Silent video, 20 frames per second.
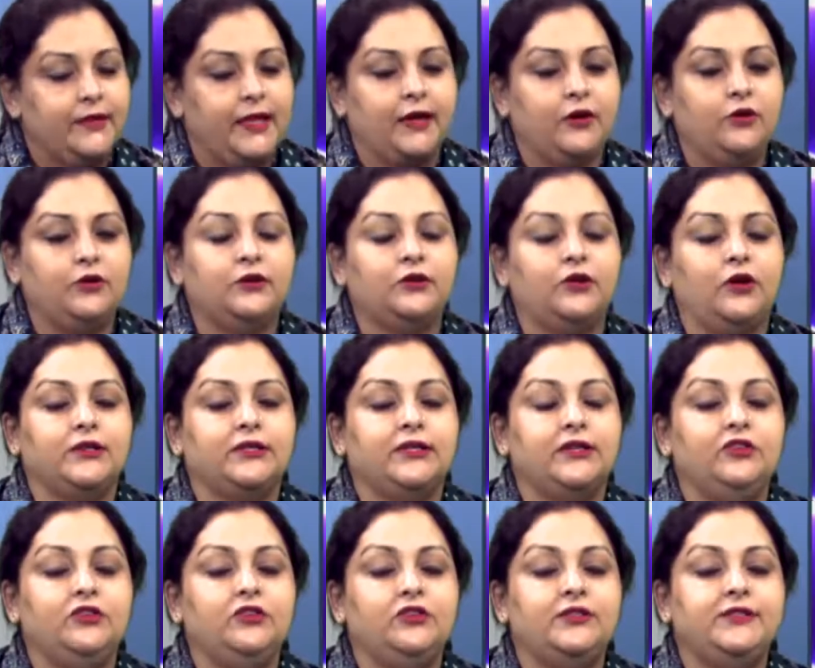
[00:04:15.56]
এখন কথা
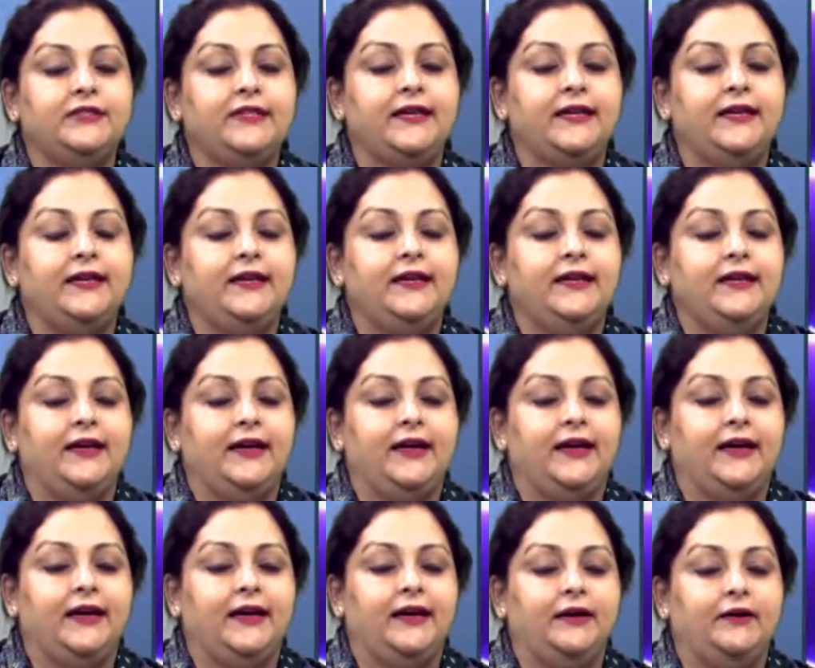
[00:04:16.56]
হলো যে
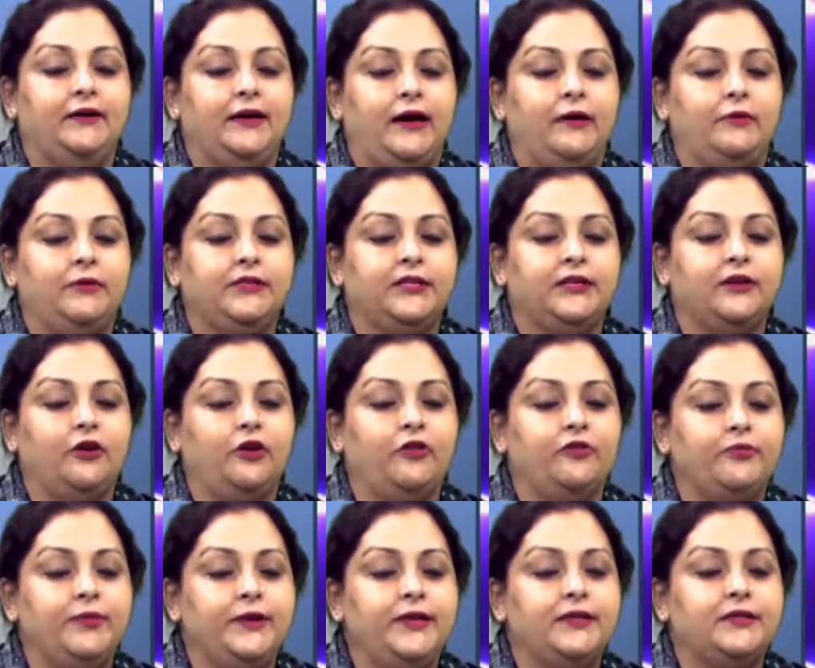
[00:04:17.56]
আমাদের
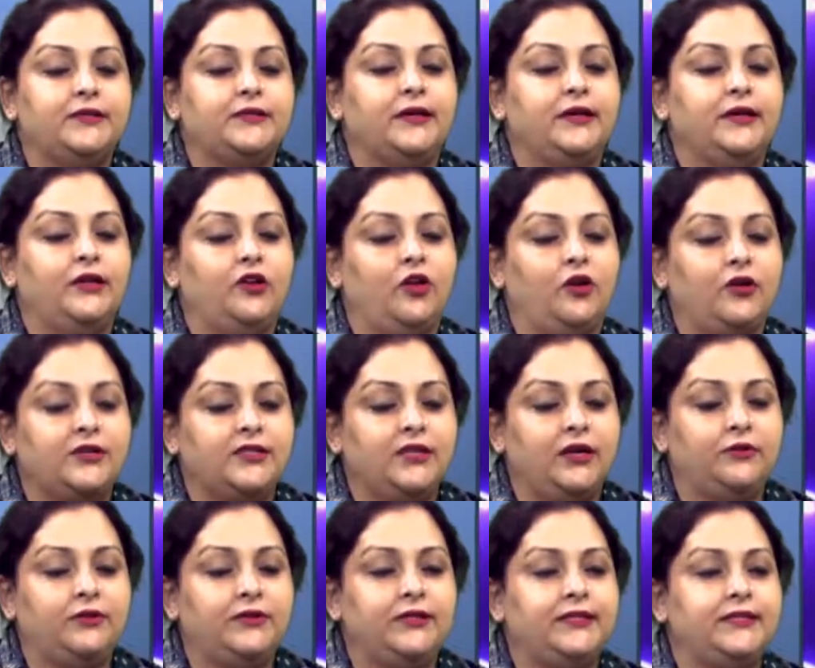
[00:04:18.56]
গভর্নমেন্ট
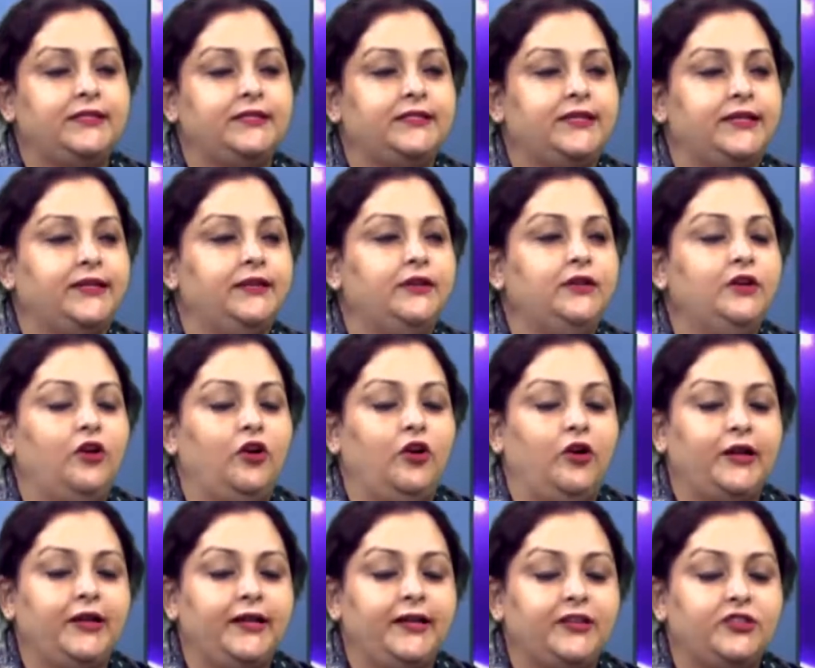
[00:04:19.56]
লকডাউন দিচ্ছেন
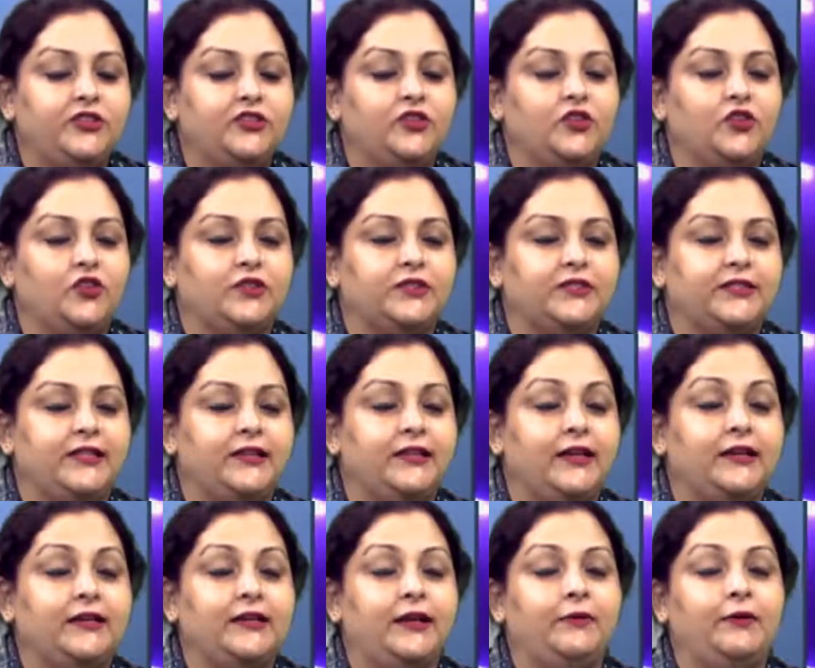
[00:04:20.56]
অনেক কিছুই করছেন
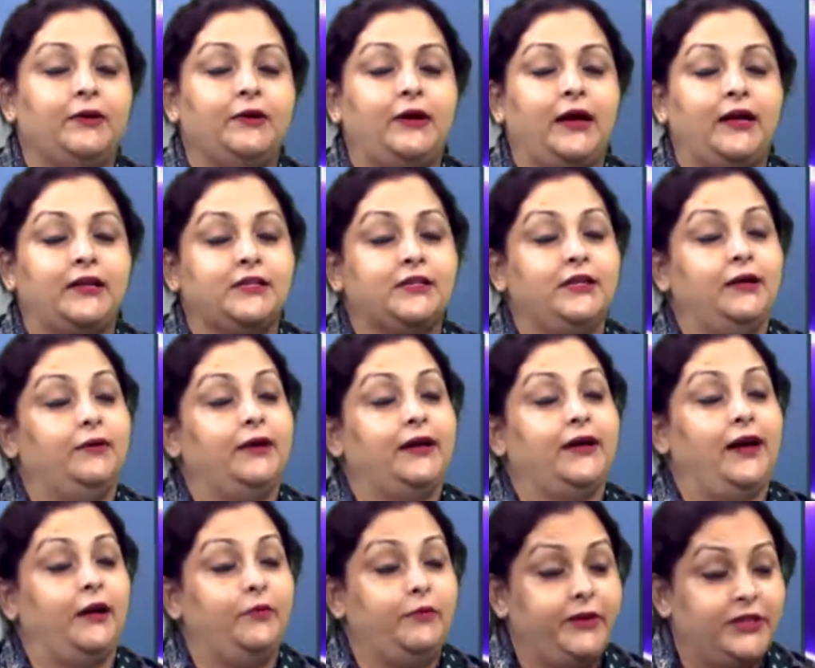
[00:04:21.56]
এটা আবার আসলে আবার
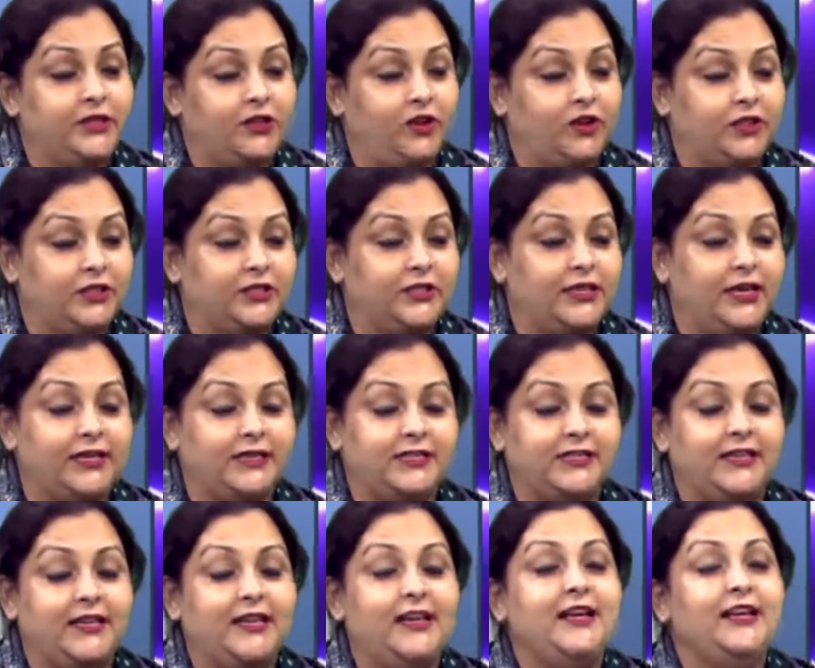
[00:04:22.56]
গার্মেন্টের কথাটা
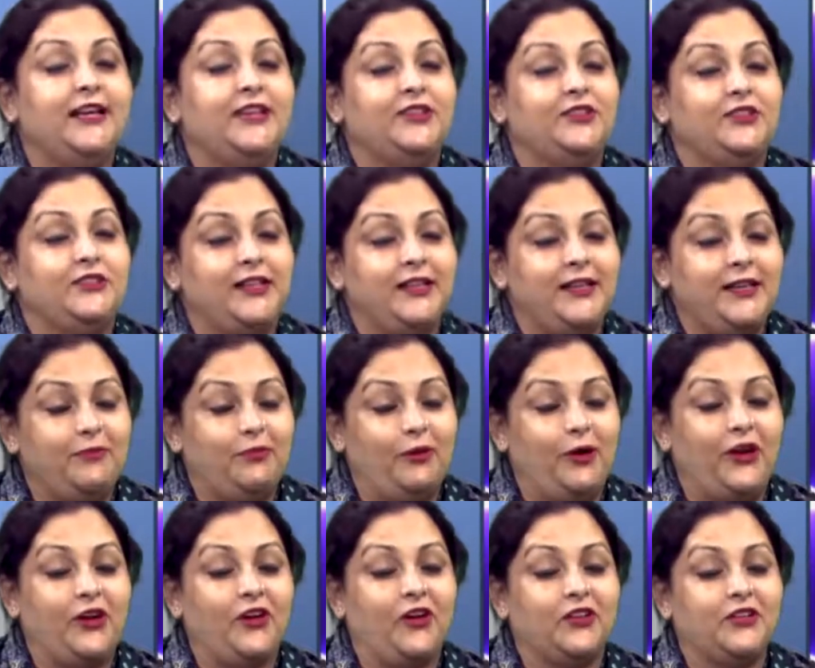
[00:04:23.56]
আসে তো এটা নিয়ে
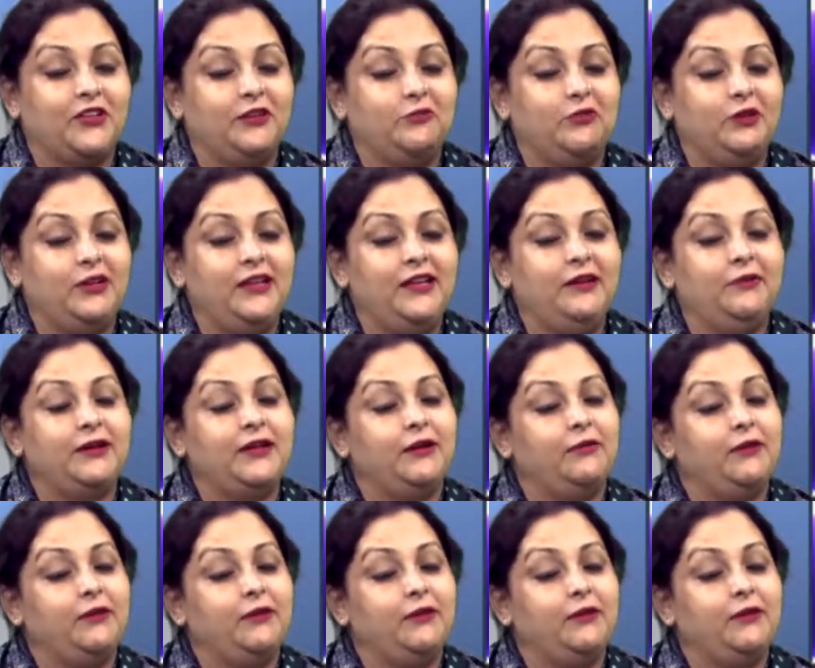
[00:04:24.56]
পরে কথা বলি ওটা